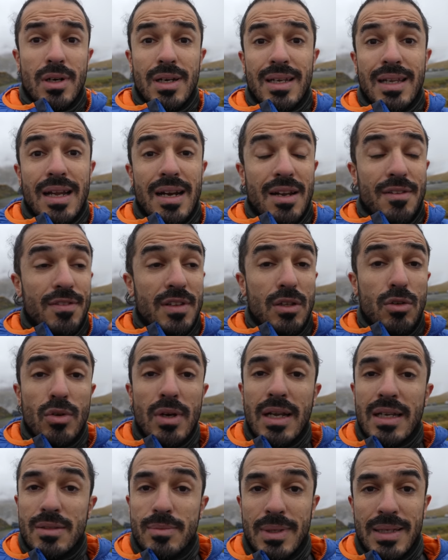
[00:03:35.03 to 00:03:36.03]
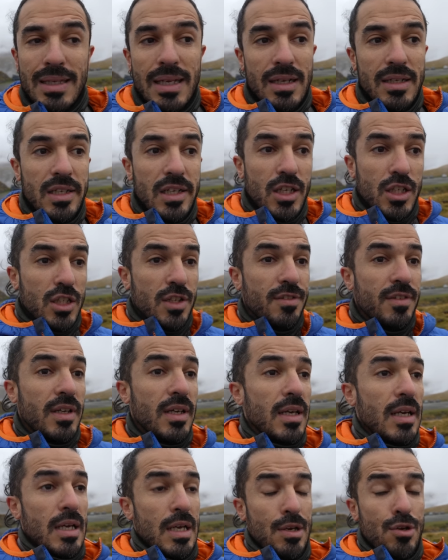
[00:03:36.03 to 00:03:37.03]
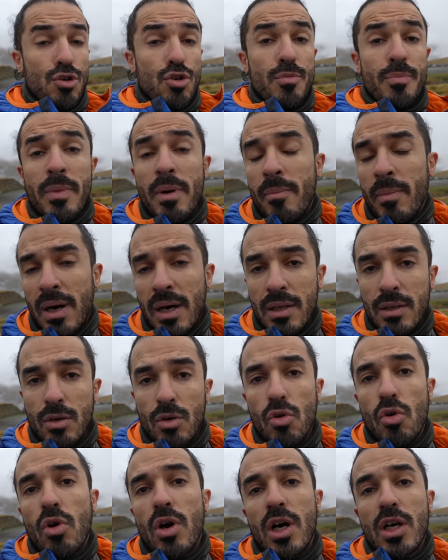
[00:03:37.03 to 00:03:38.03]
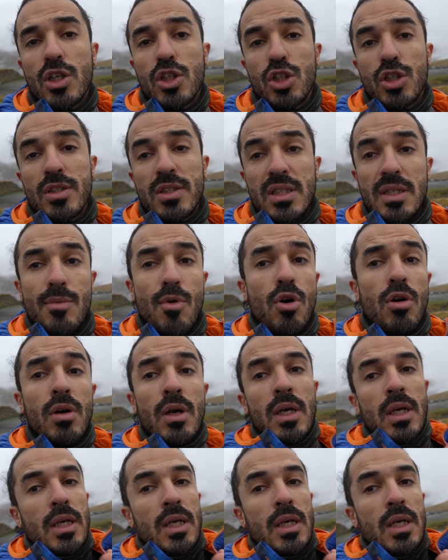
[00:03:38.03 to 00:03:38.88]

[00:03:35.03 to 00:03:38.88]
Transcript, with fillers: Dans la vidéo de la semaine dernière, j'avais une membrane orange Simon,